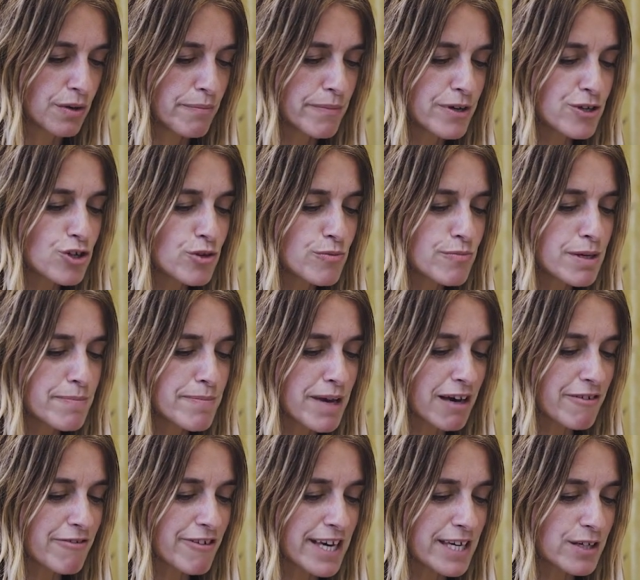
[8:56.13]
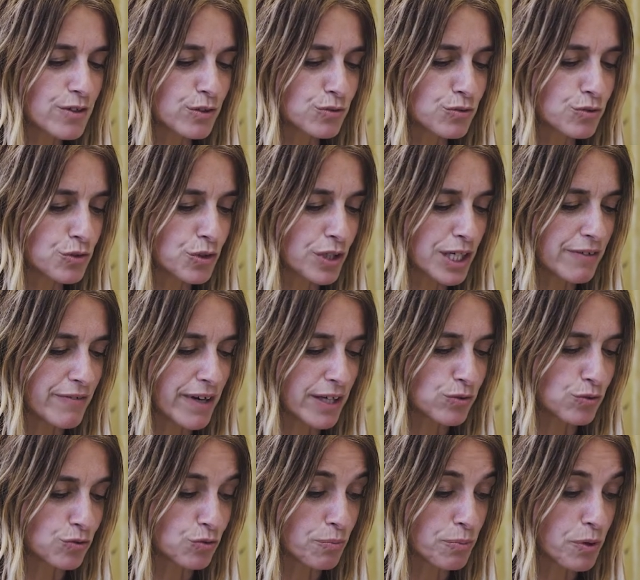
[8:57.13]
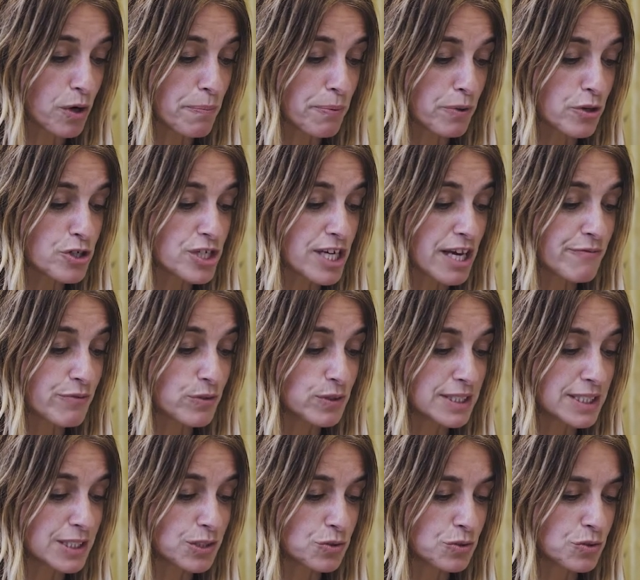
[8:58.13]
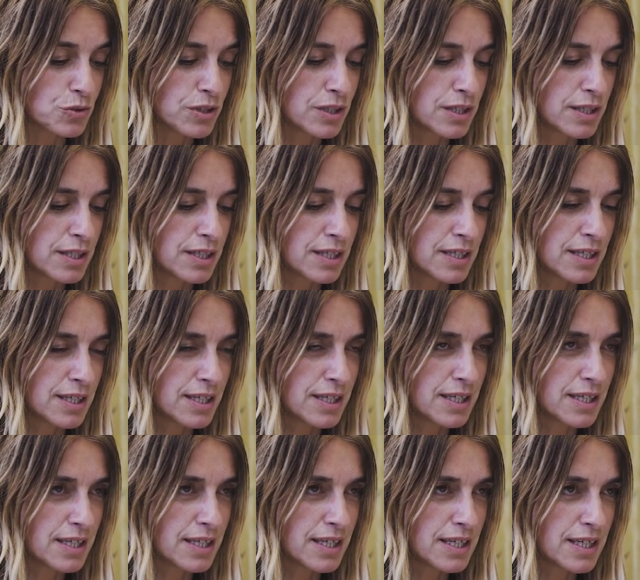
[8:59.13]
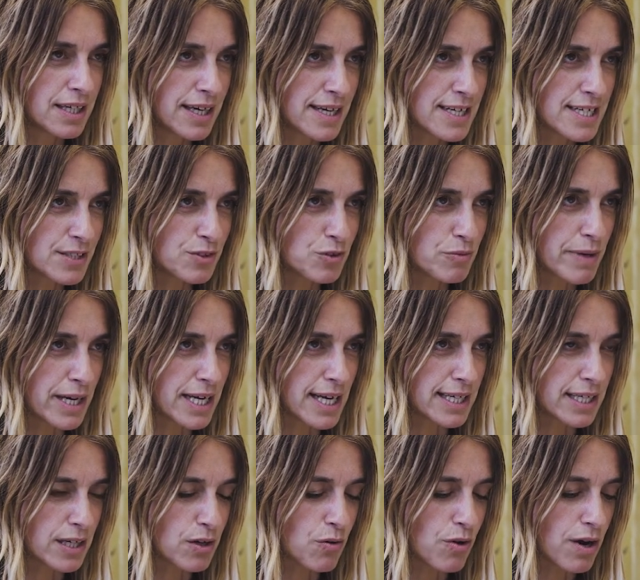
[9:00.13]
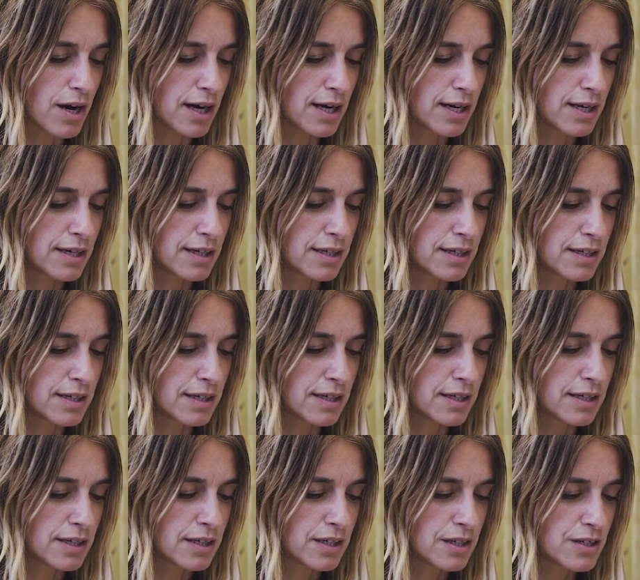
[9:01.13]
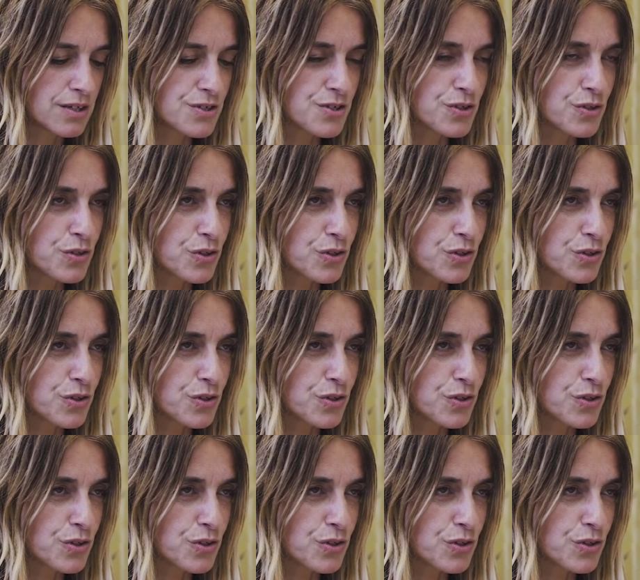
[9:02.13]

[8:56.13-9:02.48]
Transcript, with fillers: Mais je m'émerveille que tu te réveilles de ton propre chef aussitôt, et j'ai du mal à y croire. Je